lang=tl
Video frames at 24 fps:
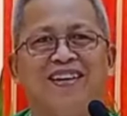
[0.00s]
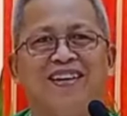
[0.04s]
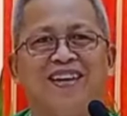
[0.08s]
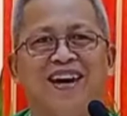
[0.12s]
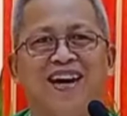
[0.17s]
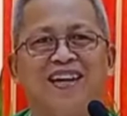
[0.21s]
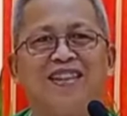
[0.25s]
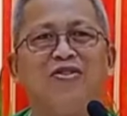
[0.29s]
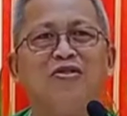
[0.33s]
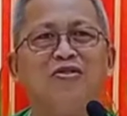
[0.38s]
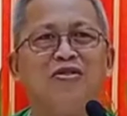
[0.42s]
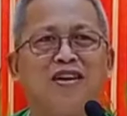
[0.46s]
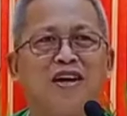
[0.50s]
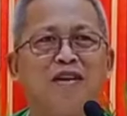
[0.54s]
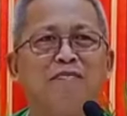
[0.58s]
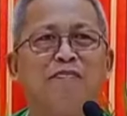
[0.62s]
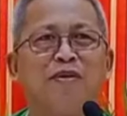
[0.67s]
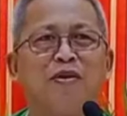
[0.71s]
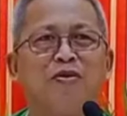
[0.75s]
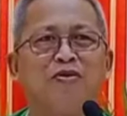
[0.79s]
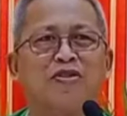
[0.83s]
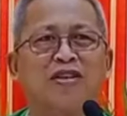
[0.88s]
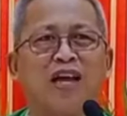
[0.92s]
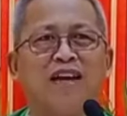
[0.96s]
Ato nang
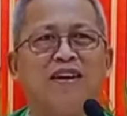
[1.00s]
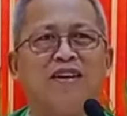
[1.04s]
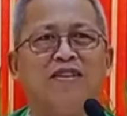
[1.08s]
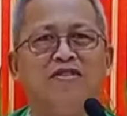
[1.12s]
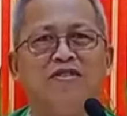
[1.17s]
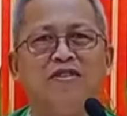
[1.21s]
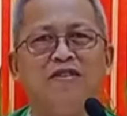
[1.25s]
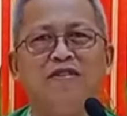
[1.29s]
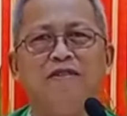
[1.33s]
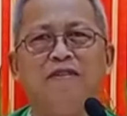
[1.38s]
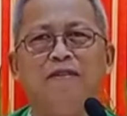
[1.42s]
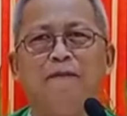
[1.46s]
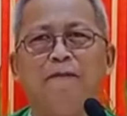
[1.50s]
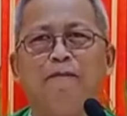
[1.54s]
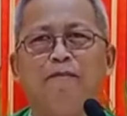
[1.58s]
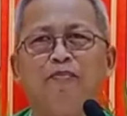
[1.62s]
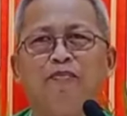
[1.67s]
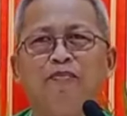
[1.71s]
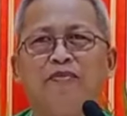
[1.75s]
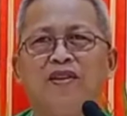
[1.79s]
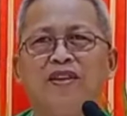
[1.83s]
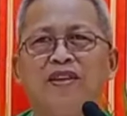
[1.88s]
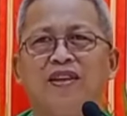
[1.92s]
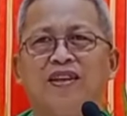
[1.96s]
pangutanon
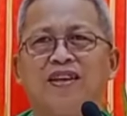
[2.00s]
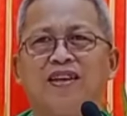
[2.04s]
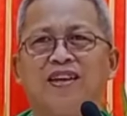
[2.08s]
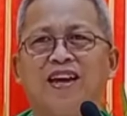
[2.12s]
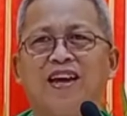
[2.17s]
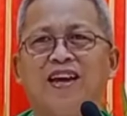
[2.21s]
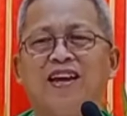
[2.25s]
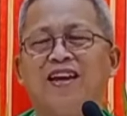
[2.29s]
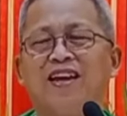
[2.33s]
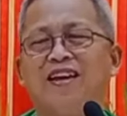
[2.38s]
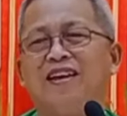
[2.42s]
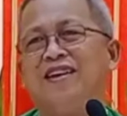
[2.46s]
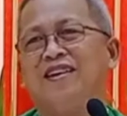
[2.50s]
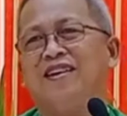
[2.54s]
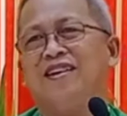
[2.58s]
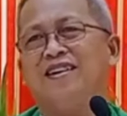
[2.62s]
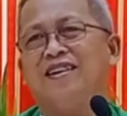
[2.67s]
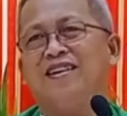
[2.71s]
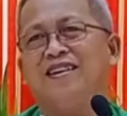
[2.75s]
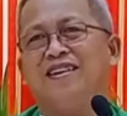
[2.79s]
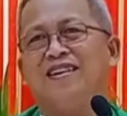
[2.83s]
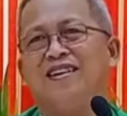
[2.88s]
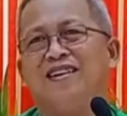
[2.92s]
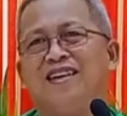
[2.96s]
kay
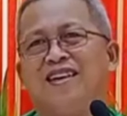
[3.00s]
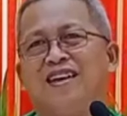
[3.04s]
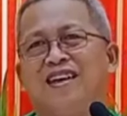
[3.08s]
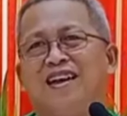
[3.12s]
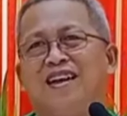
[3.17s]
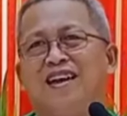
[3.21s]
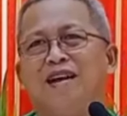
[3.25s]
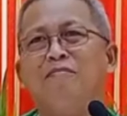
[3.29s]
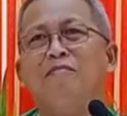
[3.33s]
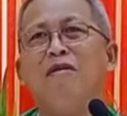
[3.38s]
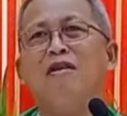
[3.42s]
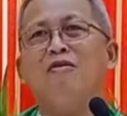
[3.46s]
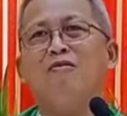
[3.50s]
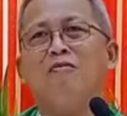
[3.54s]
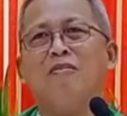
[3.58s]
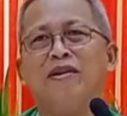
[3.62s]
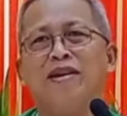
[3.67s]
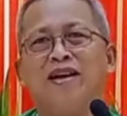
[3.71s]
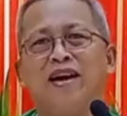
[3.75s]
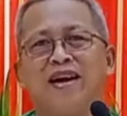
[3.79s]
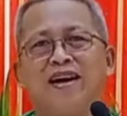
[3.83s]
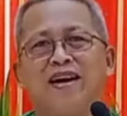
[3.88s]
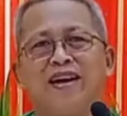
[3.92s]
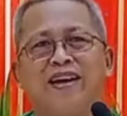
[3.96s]
labaw
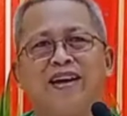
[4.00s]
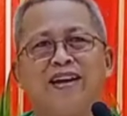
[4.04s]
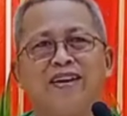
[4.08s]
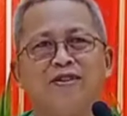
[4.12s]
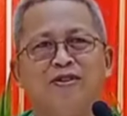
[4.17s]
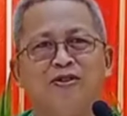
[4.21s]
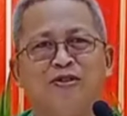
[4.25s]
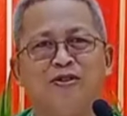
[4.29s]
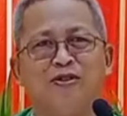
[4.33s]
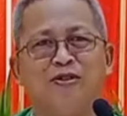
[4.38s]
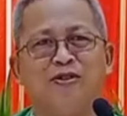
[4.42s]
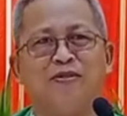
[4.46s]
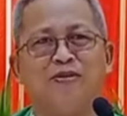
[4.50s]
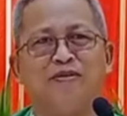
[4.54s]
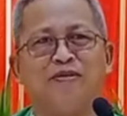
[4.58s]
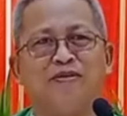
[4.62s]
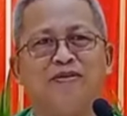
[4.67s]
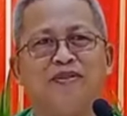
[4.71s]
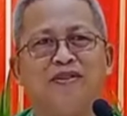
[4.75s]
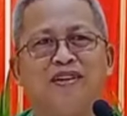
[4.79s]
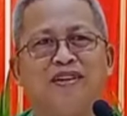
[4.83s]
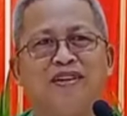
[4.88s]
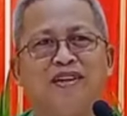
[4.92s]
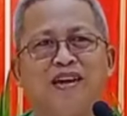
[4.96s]
ba ya ang
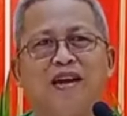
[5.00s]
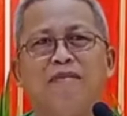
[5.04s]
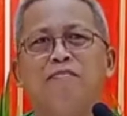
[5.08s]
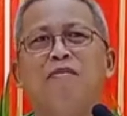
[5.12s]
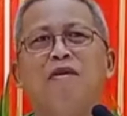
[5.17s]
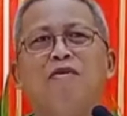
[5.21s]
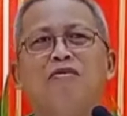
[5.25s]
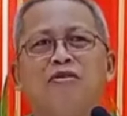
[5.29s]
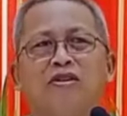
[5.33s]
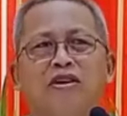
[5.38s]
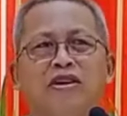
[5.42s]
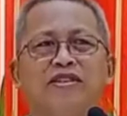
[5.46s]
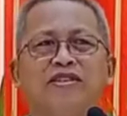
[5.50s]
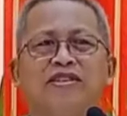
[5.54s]
Ginoo? Labaw